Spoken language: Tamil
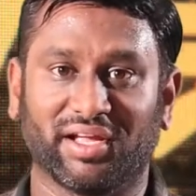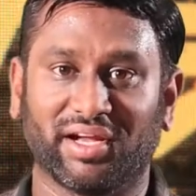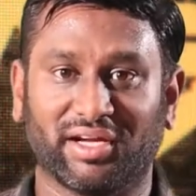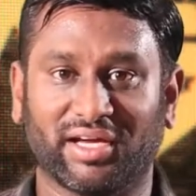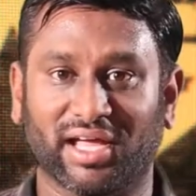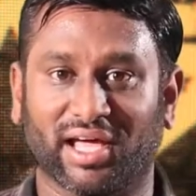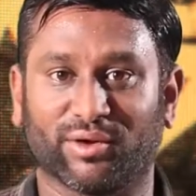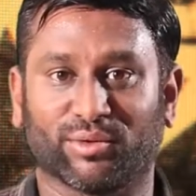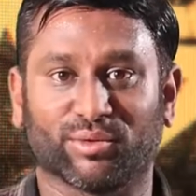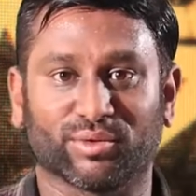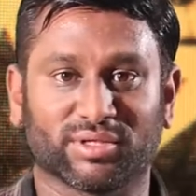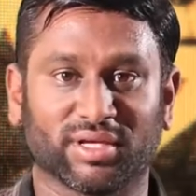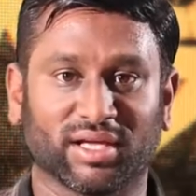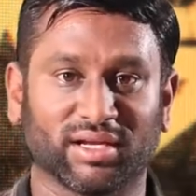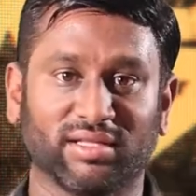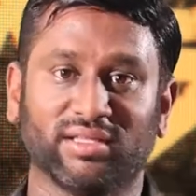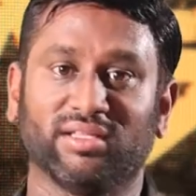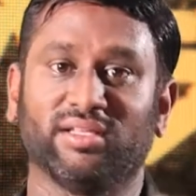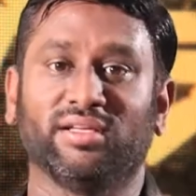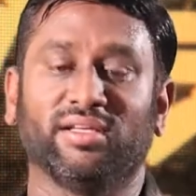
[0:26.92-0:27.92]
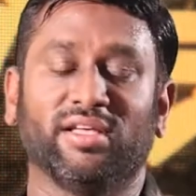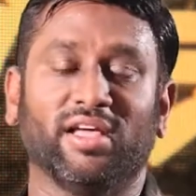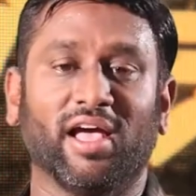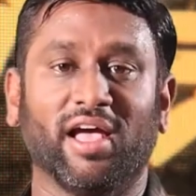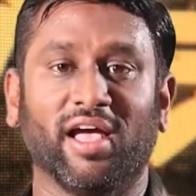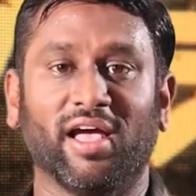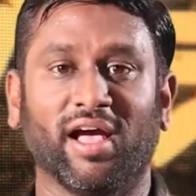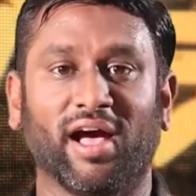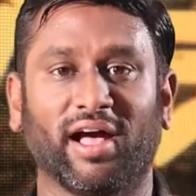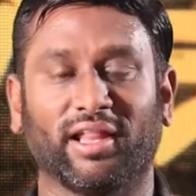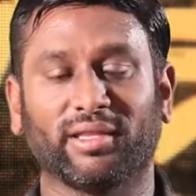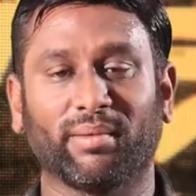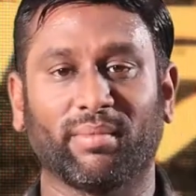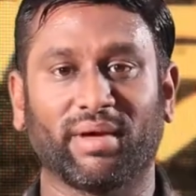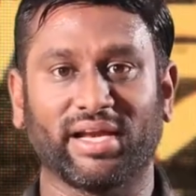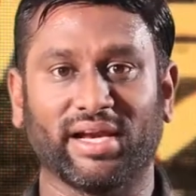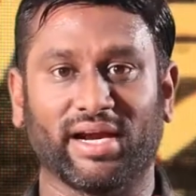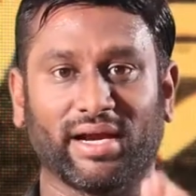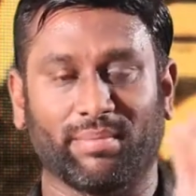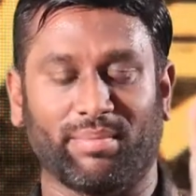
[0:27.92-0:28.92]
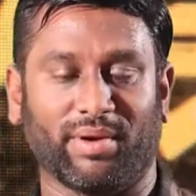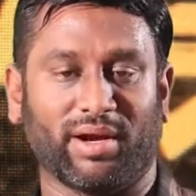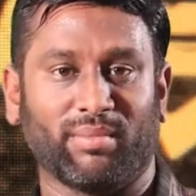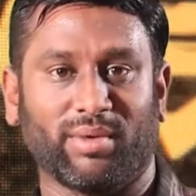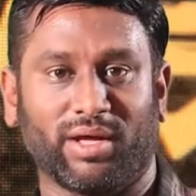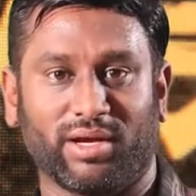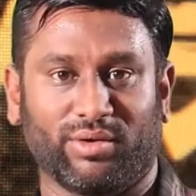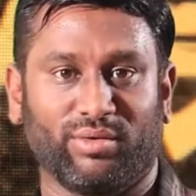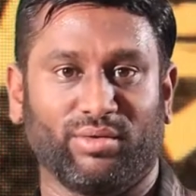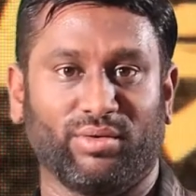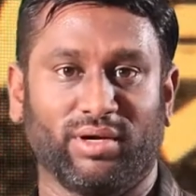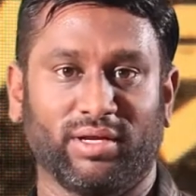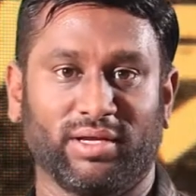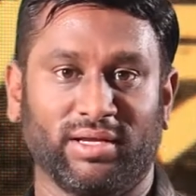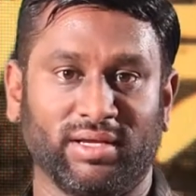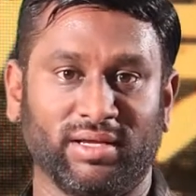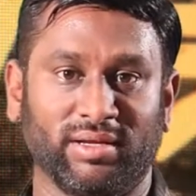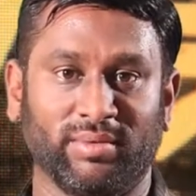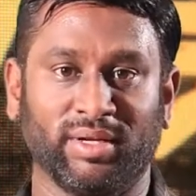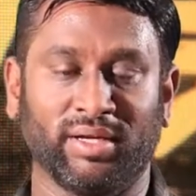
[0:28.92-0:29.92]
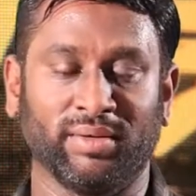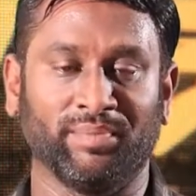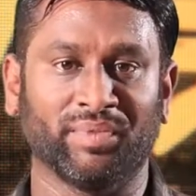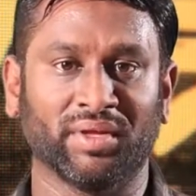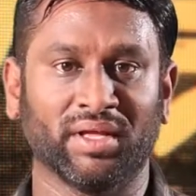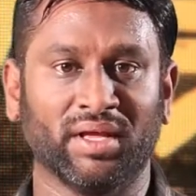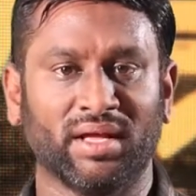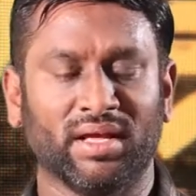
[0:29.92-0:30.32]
ஹிட்டாக இருக்கும் சார் இது அந்த மாதிரியான படமாக இருக்கும் உங்களுக்கு அப்படின்னு